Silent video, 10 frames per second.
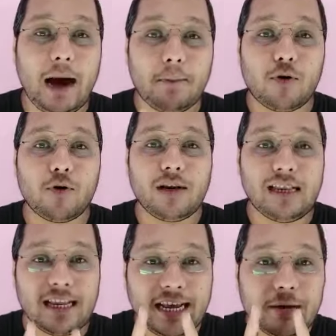आपको
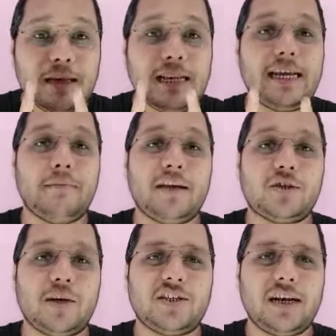लिंक मिलेंगे मेरे
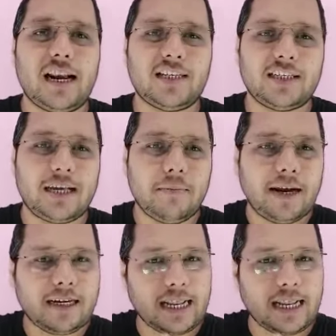स्पेशल क्लासेस के मेरे